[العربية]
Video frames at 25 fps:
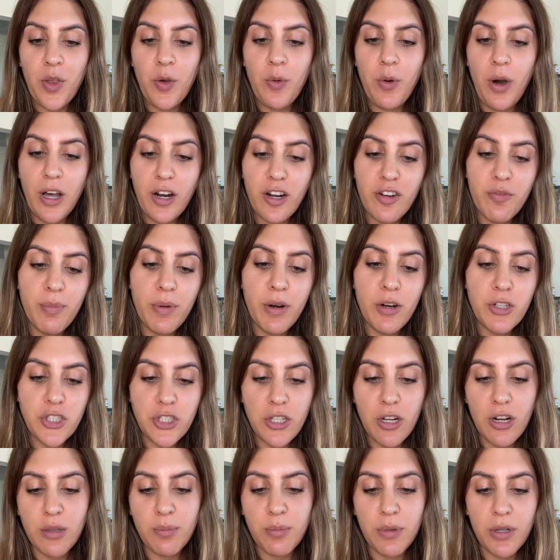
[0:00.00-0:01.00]
واعرف ما
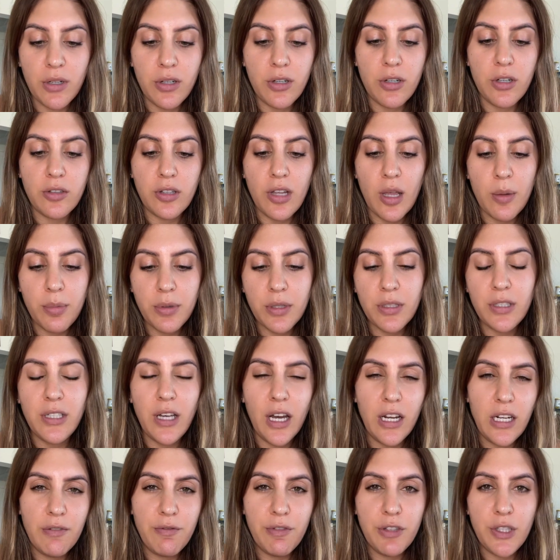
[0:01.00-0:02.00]
نشرت من خطبت
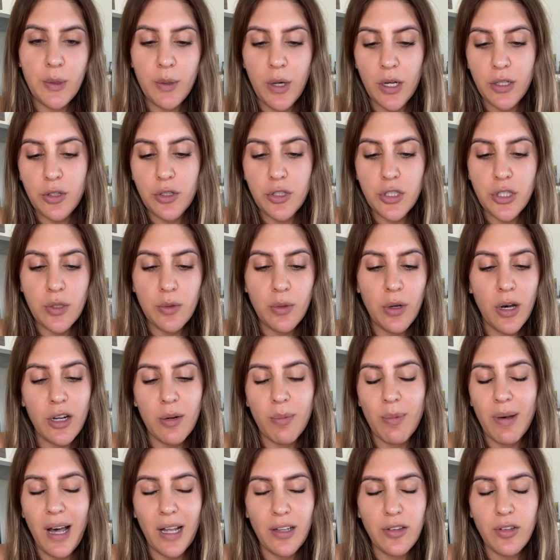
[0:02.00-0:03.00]
يعني فيديوهات الصور
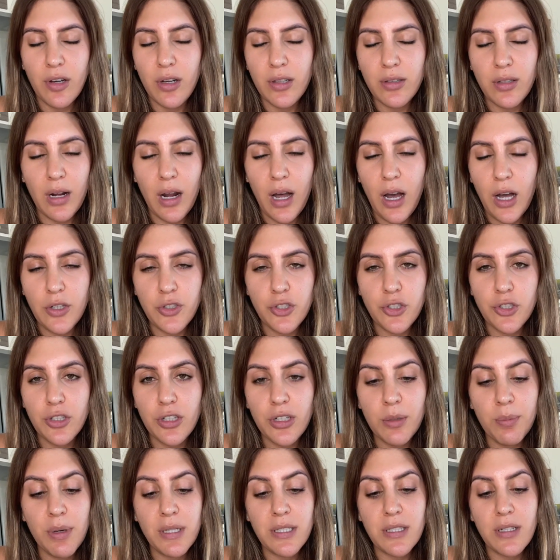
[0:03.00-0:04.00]
ما اعتقد راح انشر
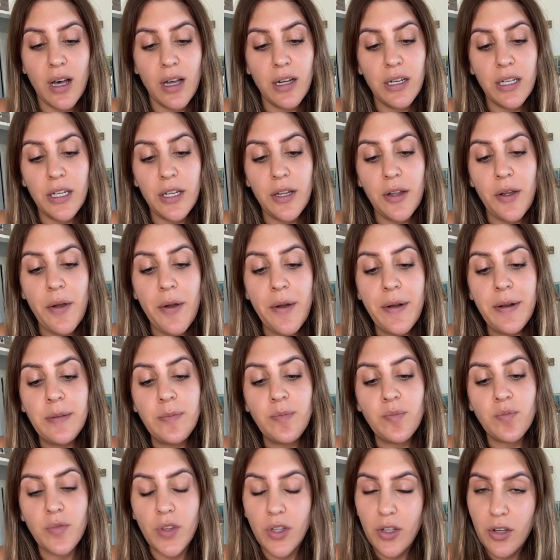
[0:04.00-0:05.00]
بس اني
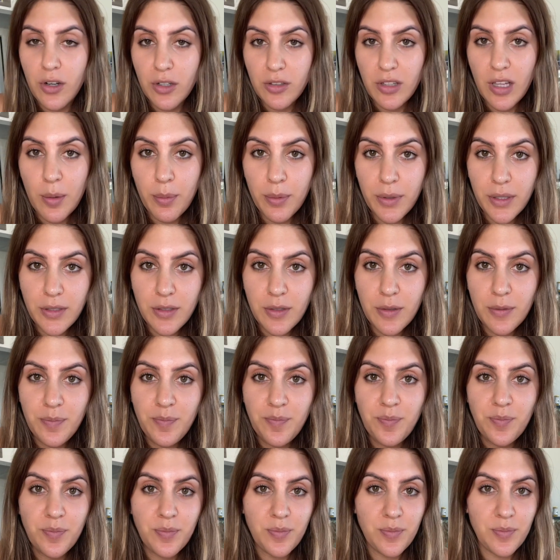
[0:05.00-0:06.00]
انخطبت
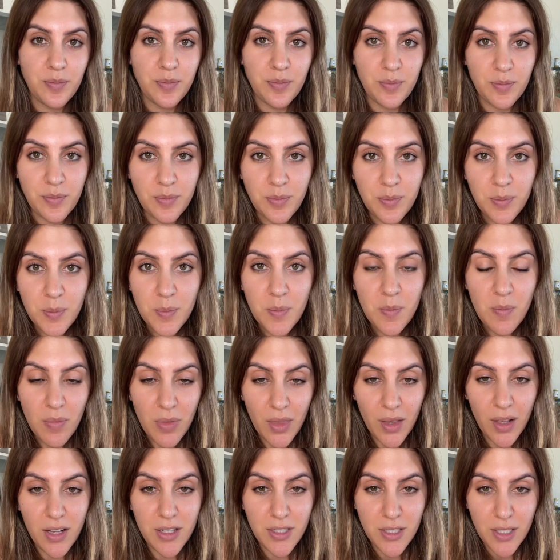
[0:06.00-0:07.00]

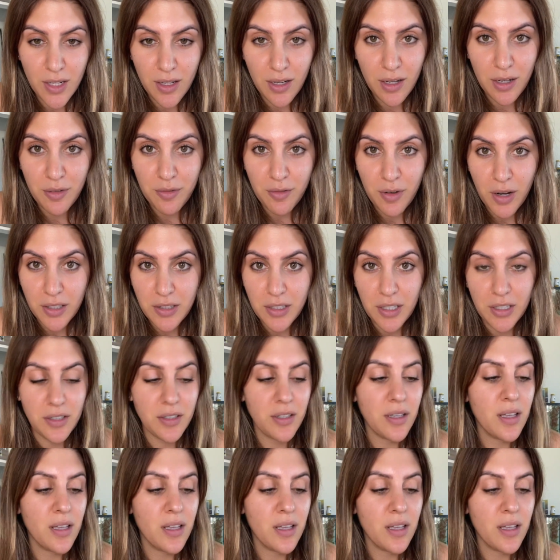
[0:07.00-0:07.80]
السنة اللي فاتت